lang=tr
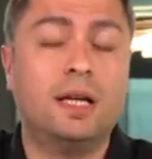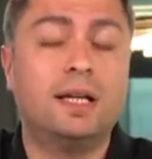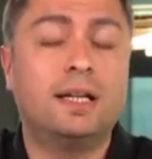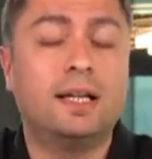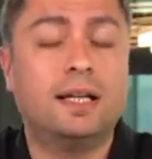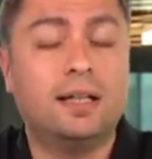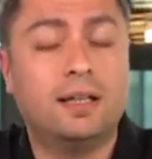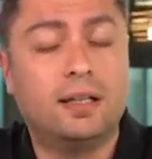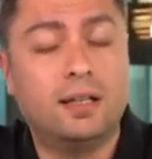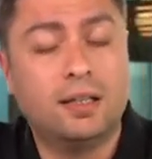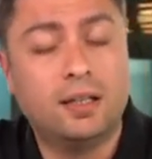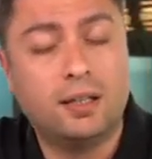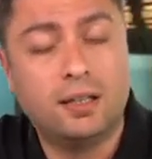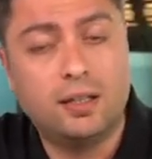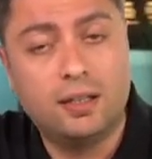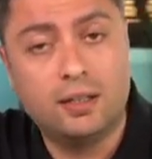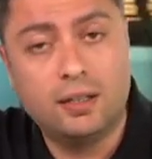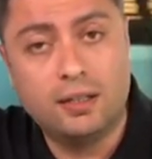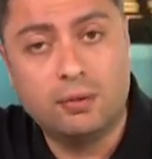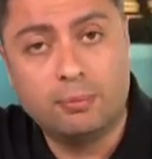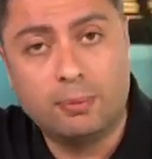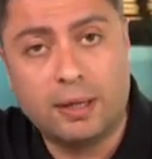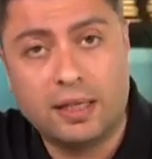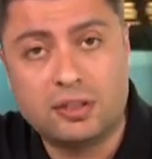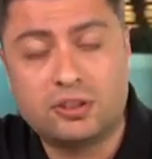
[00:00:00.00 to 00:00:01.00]

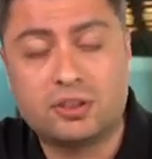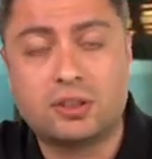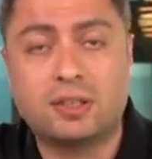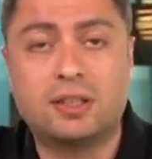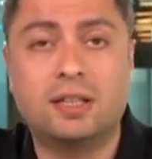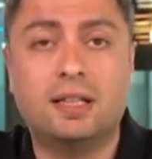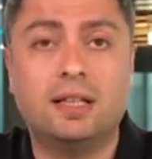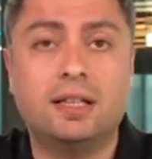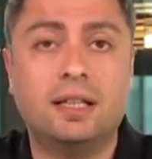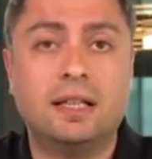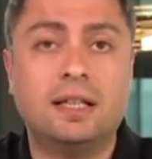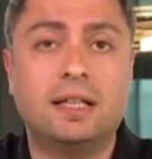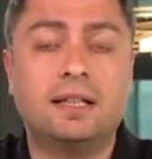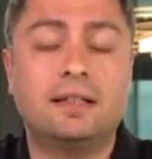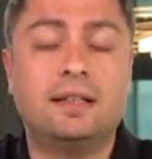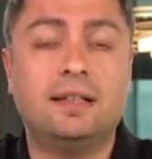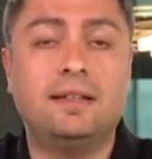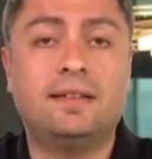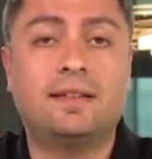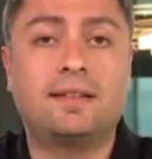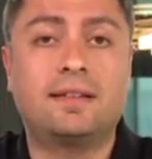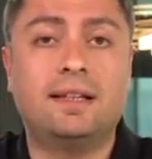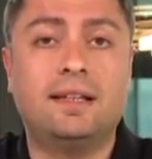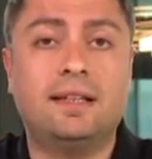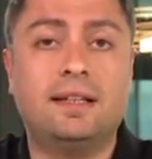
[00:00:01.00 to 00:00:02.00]
Ee, başka
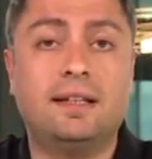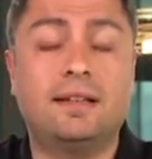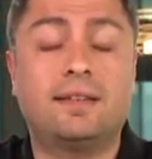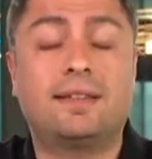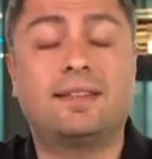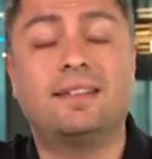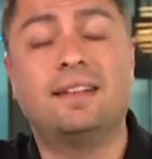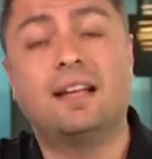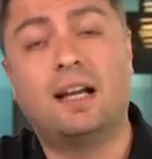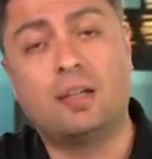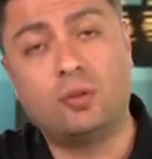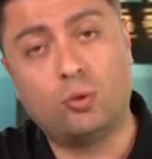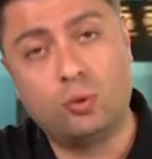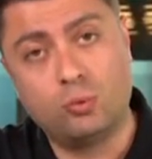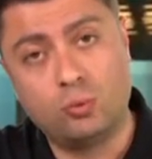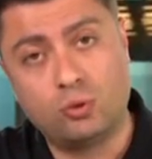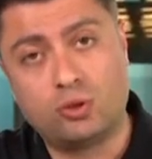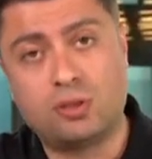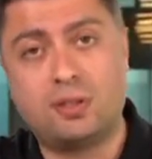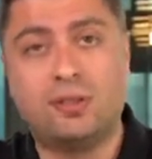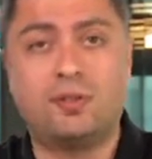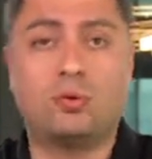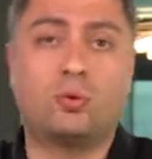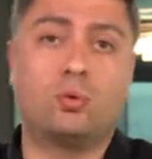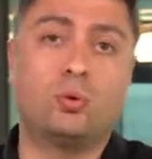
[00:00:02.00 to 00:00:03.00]
istedi. Sinan
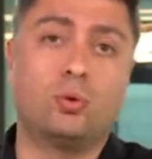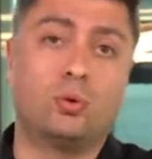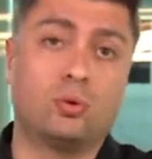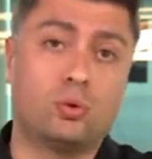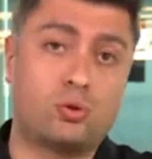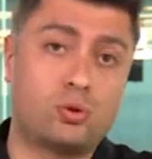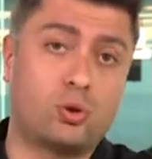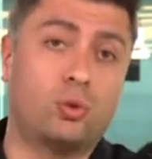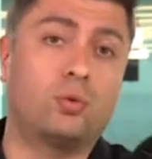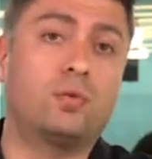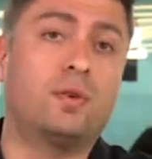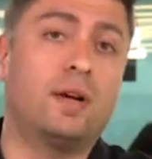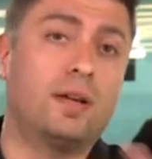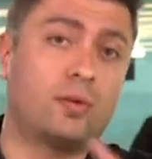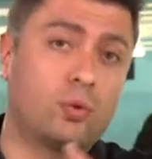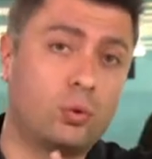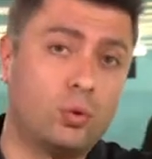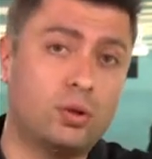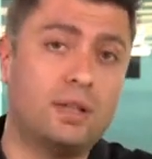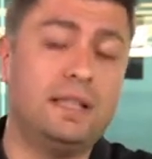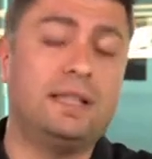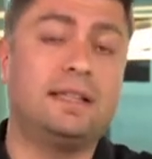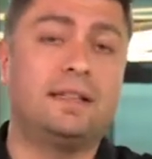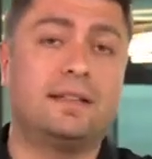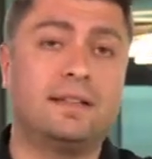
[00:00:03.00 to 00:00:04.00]
Gümüş'ü istiyordu çok fazla.
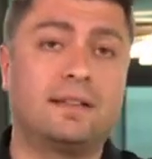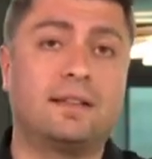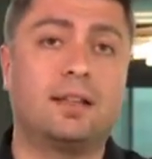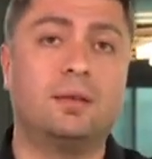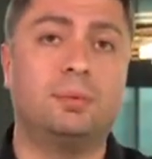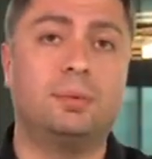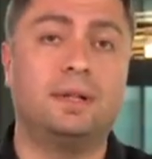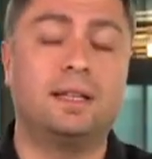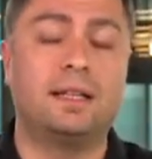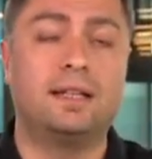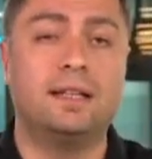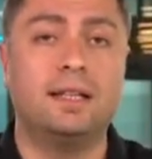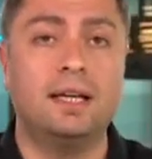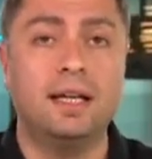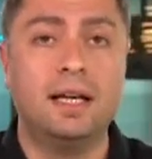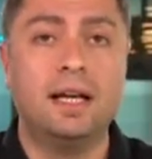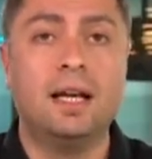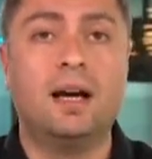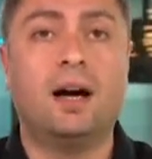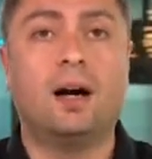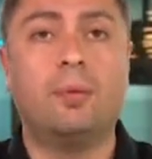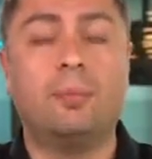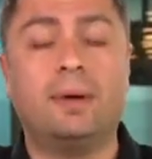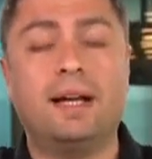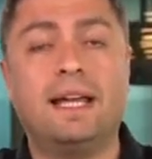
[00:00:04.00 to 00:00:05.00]
O gitti tabii ki.
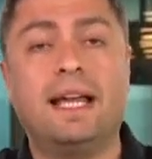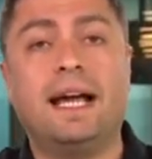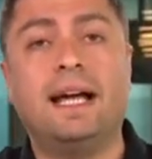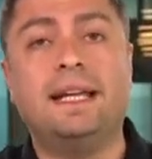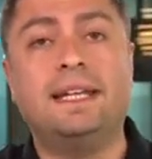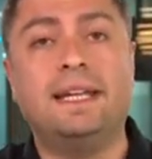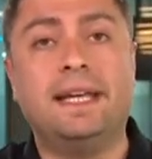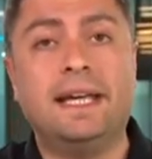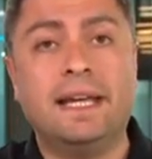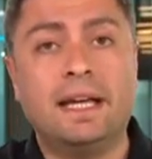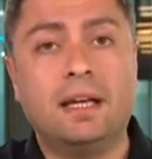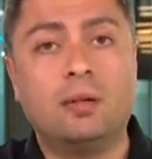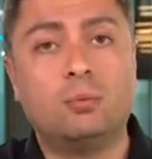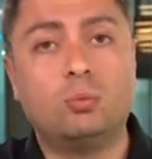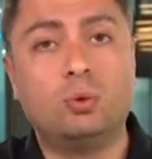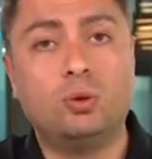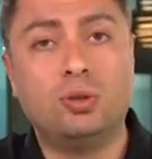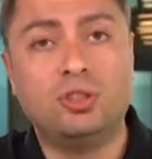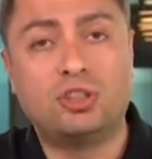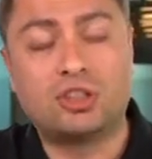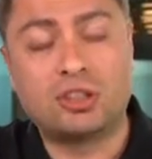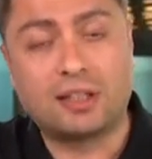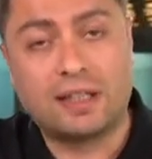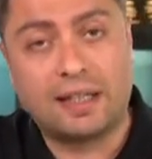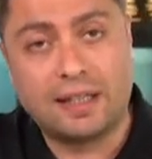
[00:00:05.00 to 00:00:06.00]
Ama yani bu
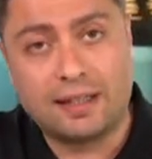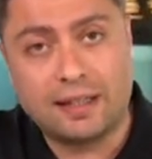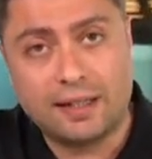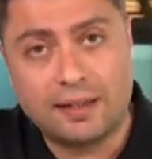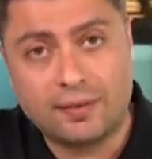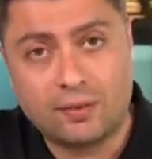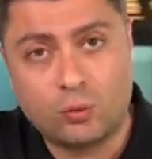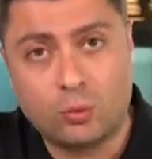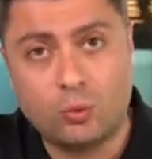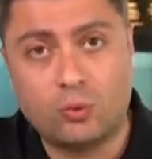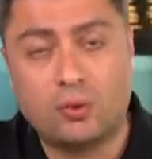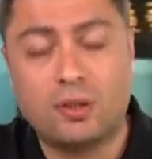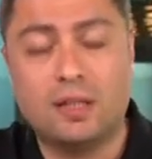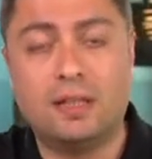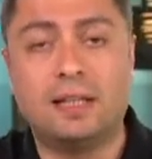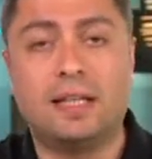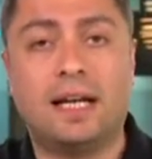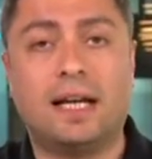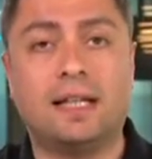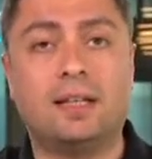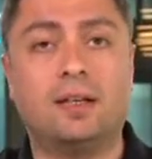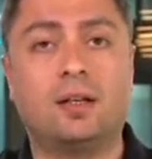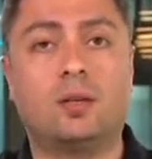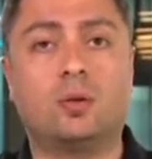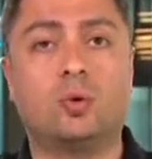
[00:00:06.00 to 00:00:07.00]
iş takas
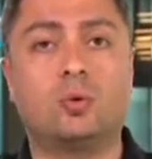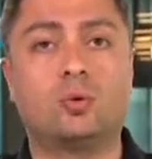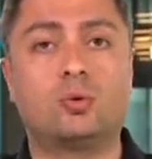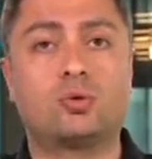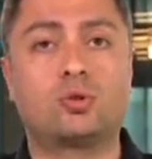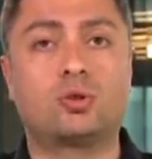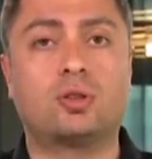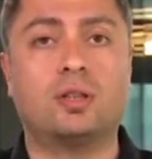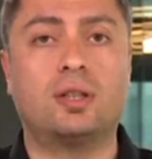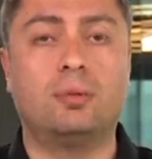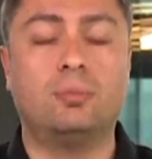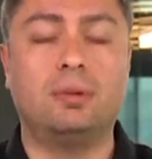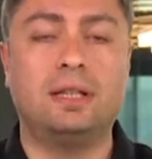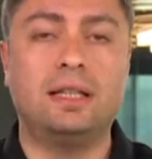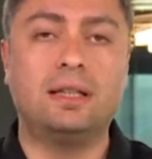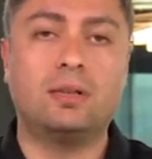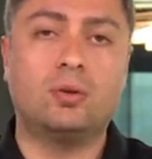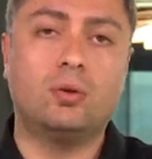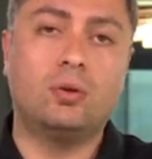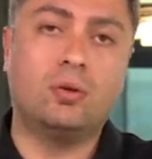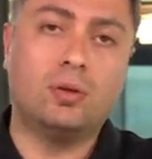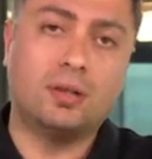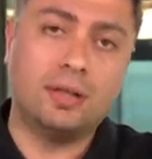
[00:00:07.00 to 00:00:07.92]
üzerinden de konuşulabilir.